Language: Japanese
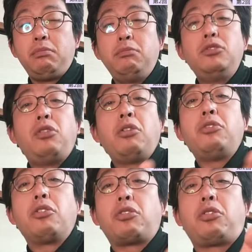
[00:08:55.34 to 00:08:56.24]
無
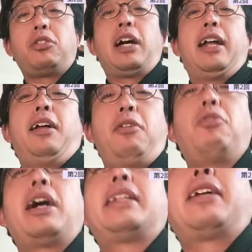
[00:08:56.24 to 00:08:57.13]
音のところが
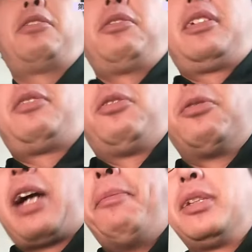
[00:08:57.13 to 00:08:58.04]
多かった
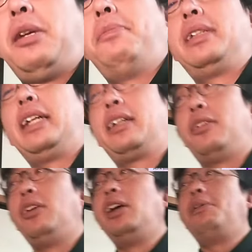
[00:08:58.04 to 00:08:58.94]
とかもしれませんけ
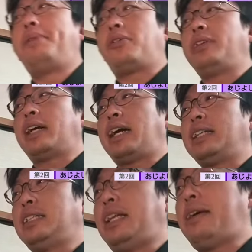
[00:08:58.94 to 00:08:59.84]
ど、まあこんな
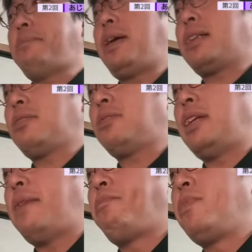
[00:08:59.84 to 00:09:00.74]
感じで、まあちょっと
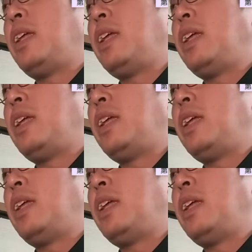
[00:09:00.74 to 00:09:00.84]
ね、